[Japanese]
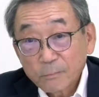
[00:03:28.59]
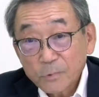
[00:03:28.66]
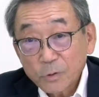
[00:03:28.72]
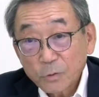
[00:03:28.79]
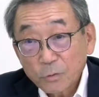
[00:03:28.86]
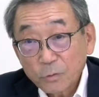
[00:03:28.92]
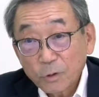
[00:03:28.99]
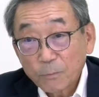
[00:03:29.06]

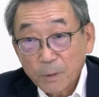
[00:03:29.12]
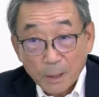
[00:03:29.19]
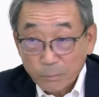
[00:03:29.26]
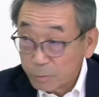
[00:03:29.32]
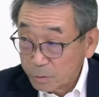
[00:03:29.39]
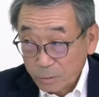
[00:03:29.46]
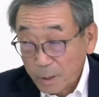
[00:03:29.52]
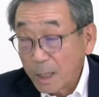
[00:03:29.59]
ちょうど
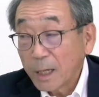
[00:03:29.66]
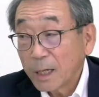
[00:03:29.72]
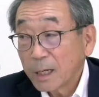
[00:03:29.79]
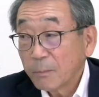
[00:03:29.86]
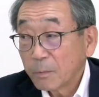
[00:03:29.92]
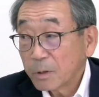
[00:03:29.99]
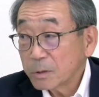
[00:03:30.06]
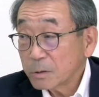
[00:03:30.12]
バブルで
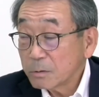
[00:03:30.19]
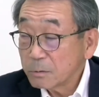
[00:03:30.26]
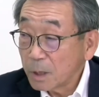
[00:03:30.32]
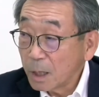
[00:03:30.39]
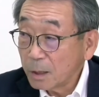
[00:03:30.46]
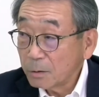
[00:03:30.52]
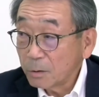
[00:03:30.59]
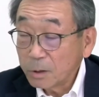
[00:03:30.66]
ものすごく
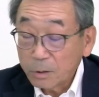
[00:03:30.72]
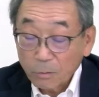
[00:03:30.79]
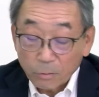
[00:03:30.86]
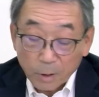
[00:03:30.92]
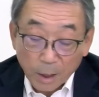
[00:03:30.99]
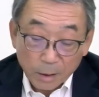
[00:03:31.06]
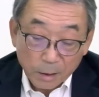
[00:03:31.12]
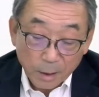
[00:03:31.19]
元気のいいとこ
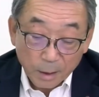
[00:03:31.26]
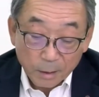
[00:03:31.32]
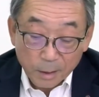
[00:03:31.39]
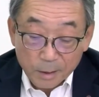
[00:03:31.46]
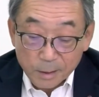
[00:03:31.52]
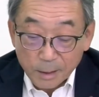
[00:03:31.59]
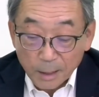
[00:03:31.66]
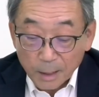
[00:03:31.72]
だったんで
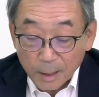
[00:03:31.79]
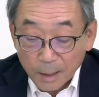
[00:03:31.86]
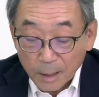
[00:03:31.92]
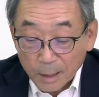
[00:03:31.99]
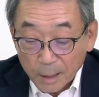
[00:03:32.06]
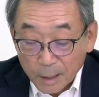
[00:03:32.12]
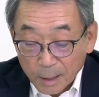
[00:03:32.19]
すが